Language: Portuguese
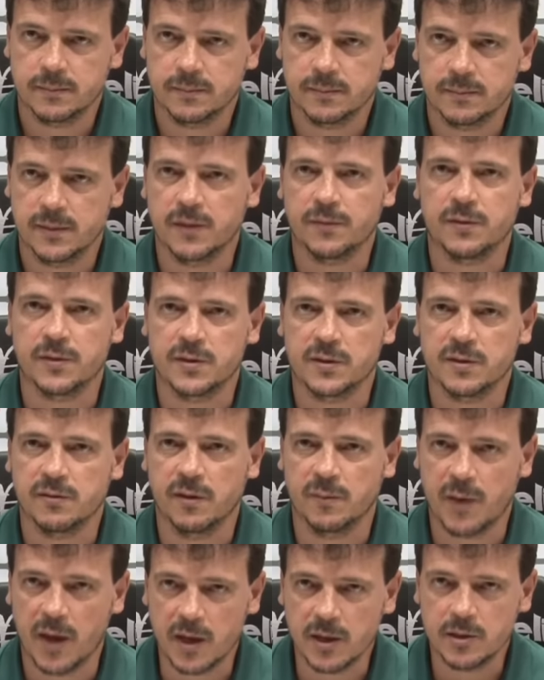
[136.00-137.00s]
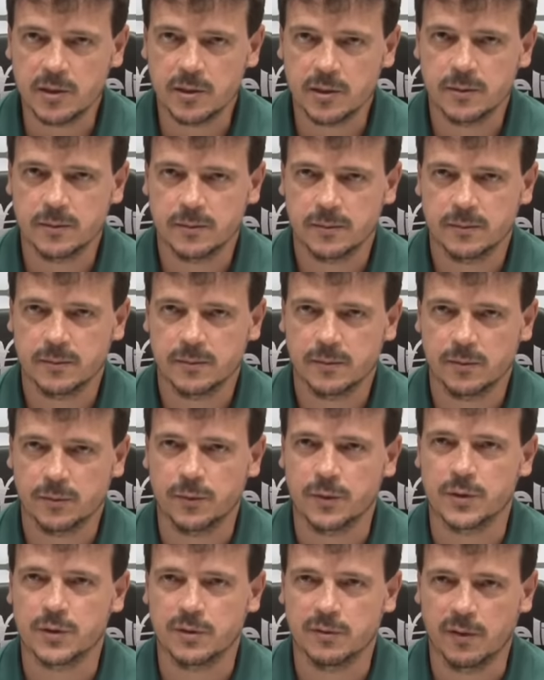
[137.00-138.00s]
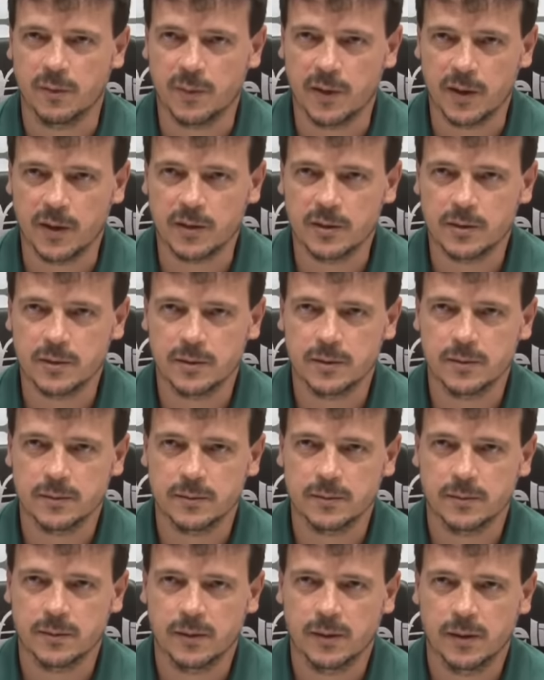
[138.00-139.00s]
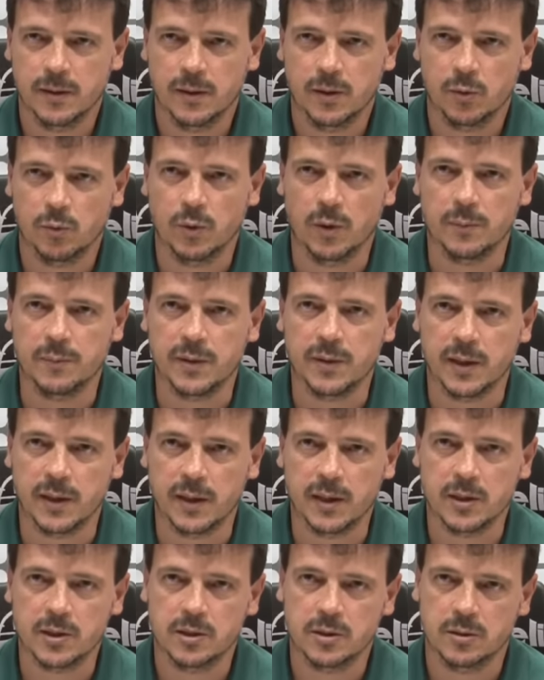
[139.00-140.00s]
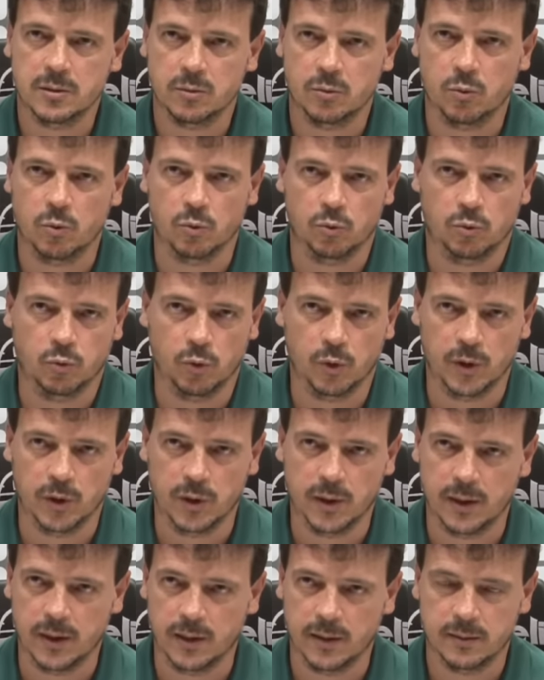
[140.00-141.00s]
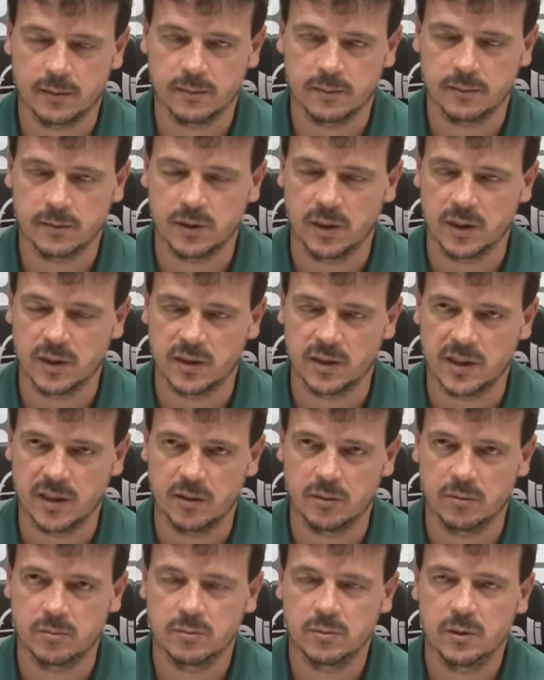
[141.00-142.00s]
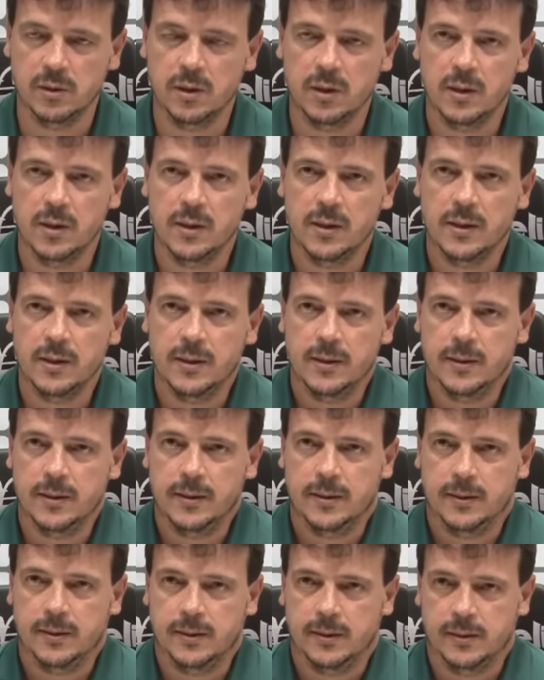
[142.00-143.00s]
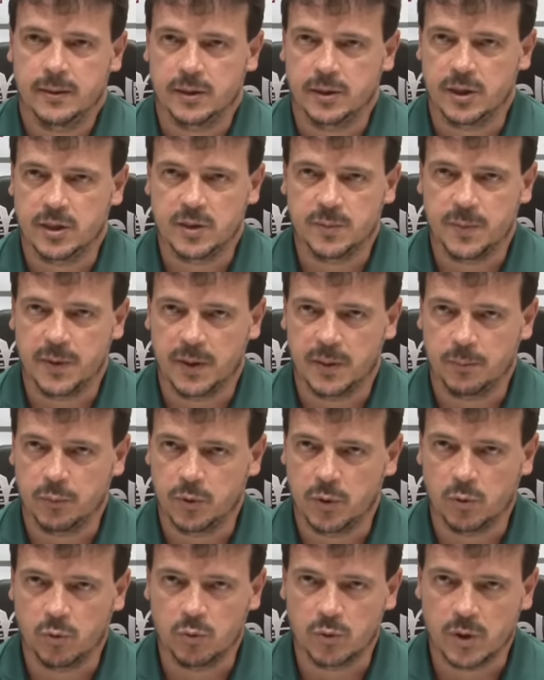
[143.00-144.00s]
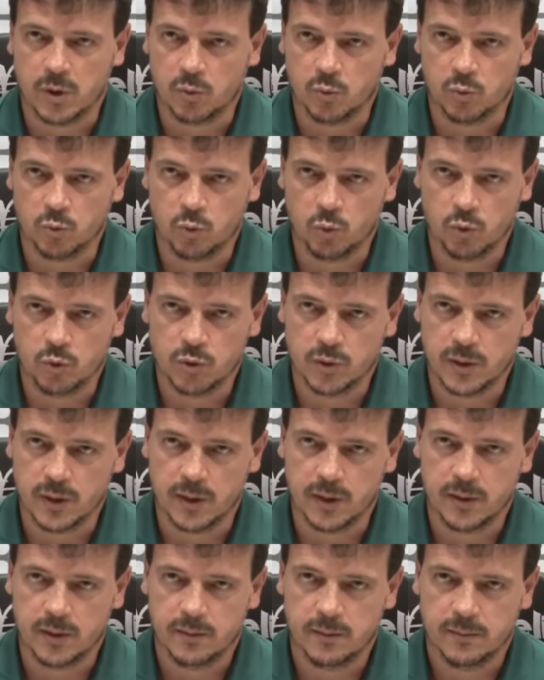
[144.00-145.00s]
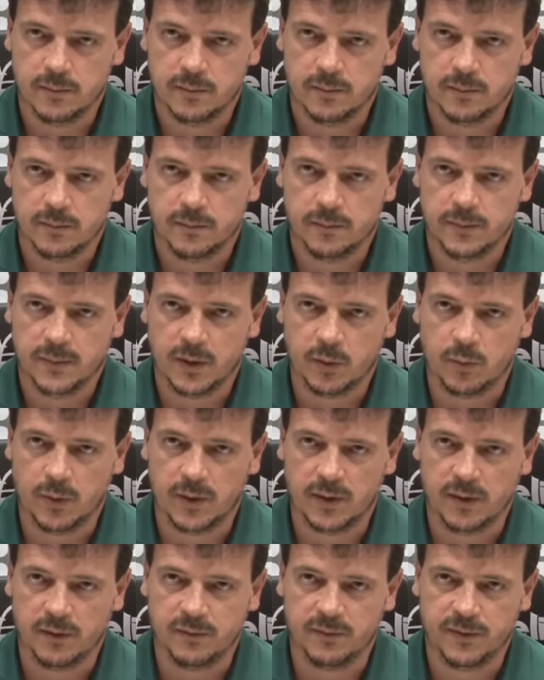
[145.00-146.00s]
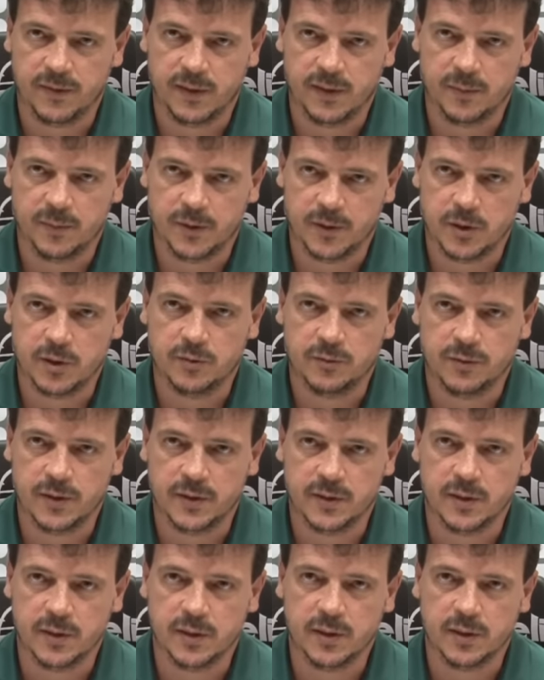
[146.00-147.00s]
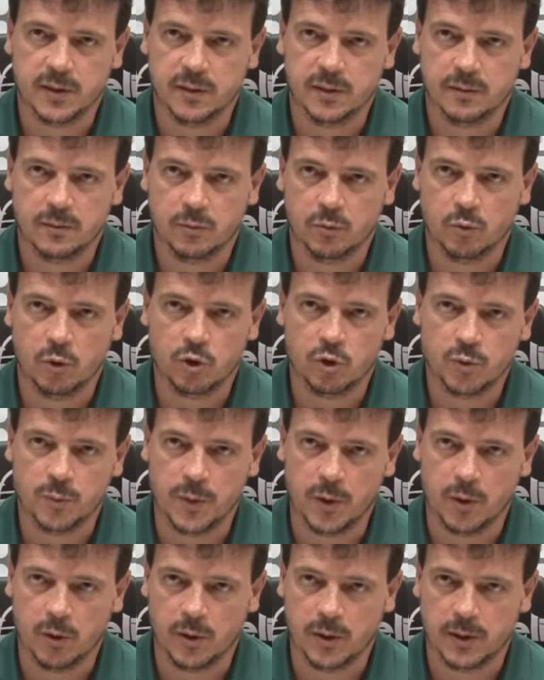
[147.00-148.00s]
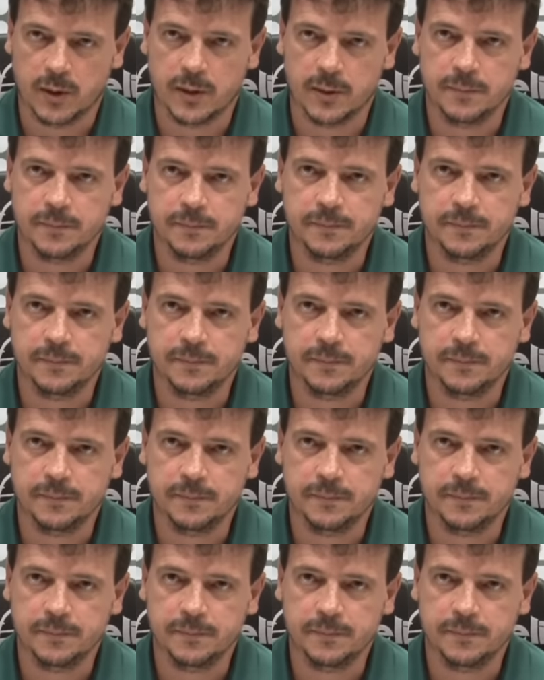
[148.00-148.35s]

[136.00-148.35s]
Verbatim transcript: defensivamente, ofensivamente, no ambiente, o controle da, de lesão. A gente espera poder contar com todos na, na quarta-feira para a gente fazer o nosso melhor aqui.